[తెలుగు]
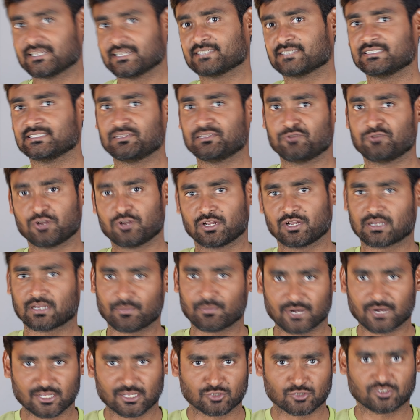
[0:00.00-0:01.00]
చేస్తుంది వీడియోని
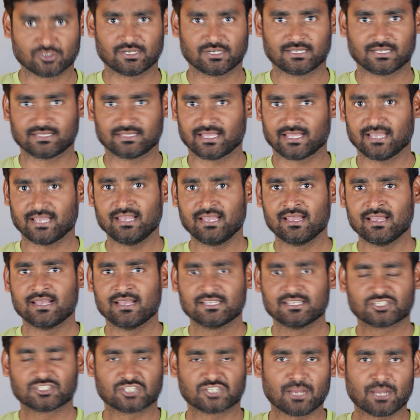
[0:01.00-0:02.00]
కంప్లీట్గా చూసినట్టయితే
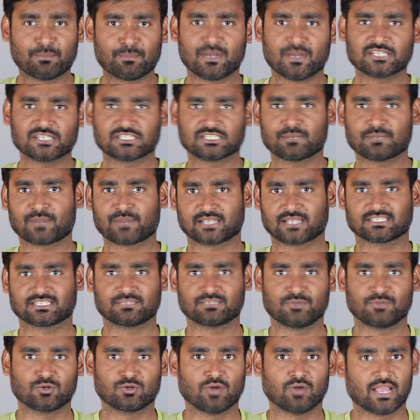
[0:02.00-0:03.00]
స్టెప్ బై స్టెప్ ప్రాసెస్
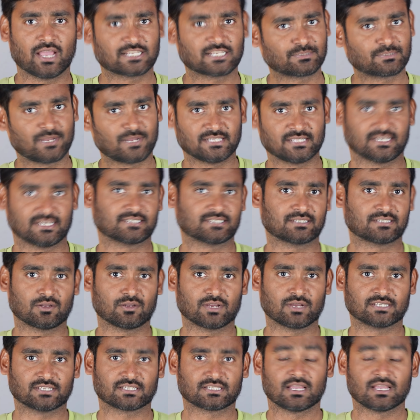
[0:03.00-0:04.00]
మీకు ఎక్స్ప్లెయిన్ చేస్తాను
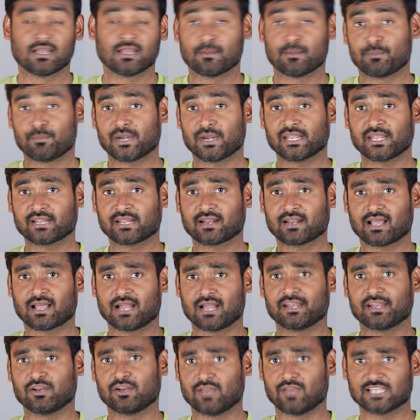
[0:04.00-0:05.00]
గైస్ బట్ ఇక్కడ
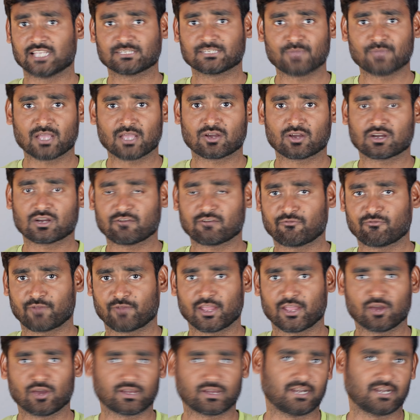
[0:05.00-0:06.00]
నేను ఎస్ బ్యాంక్ ఒక
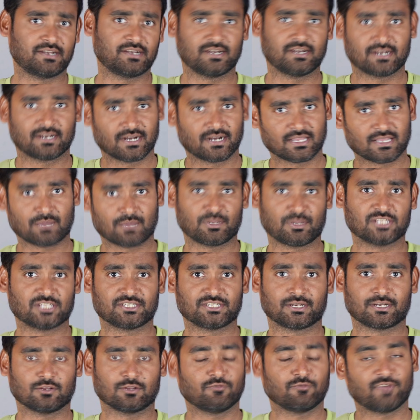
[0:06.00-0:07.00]
ఫ్రీ క్రెడిట్ కార్డ్కి అప్లై
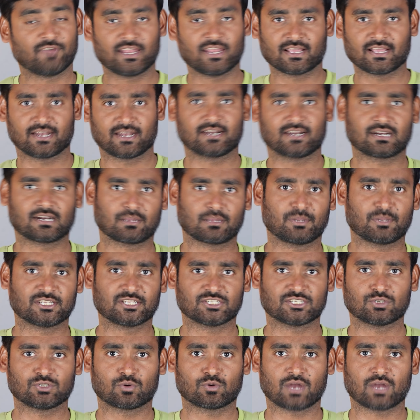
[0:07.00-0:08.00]
చేయట్లేదు వేరే క్రెడిట్ కార్డ్ అప్లై
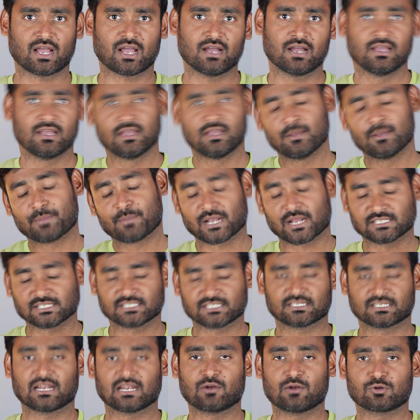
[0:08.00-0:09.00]
చేసినా కూడా
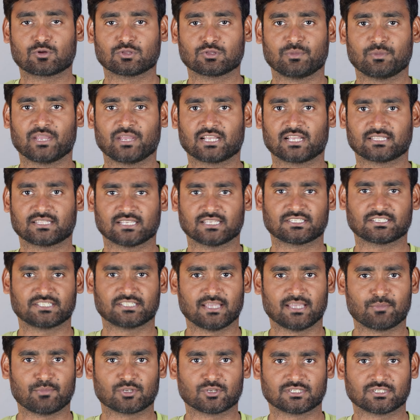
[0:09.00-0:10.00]
ప్రాసెస్ ఎలా ఉంటుందో మీకైతే
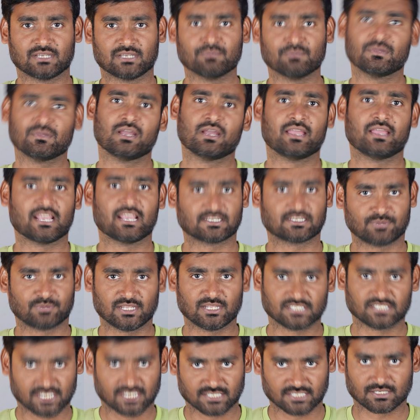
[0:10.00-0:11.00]
సేమ్ టు సేమ్
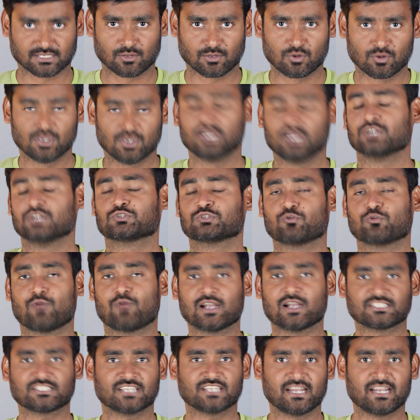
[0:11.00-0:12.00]
ఎక్స్ప్లెయిన్ చేస్తాను సో
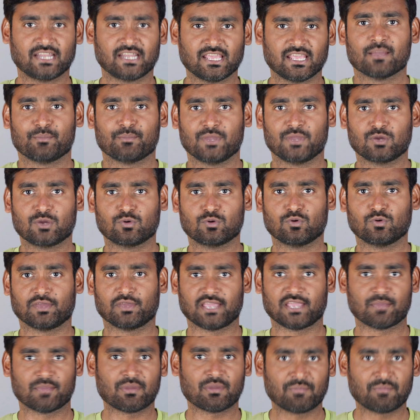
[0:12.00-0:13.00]
వాచ్ చేయండి మీకు
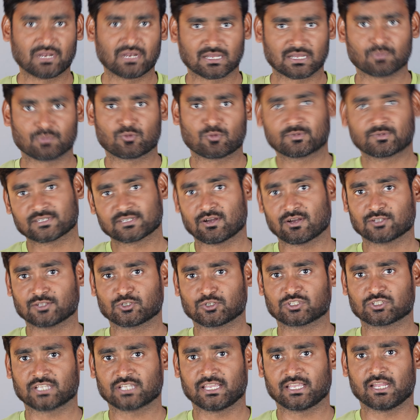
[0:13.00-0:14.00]
ఏమేమి ఇన్కమ్ ప్రూఫ్స్ కావాల్సి
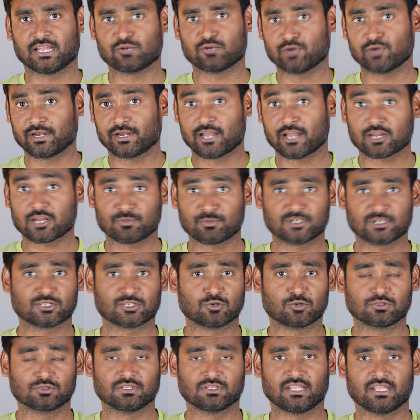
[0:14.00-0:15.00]
వస్తాయి ఎటువంటి డాక్యుమెంట్స్
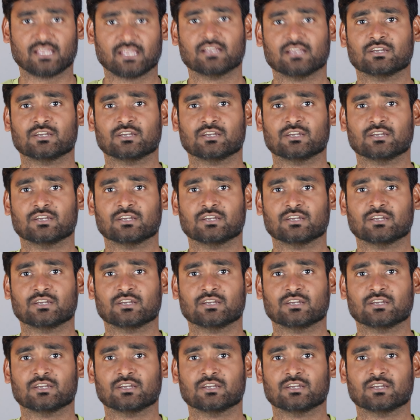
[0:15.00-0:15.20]
అడుగుతుంది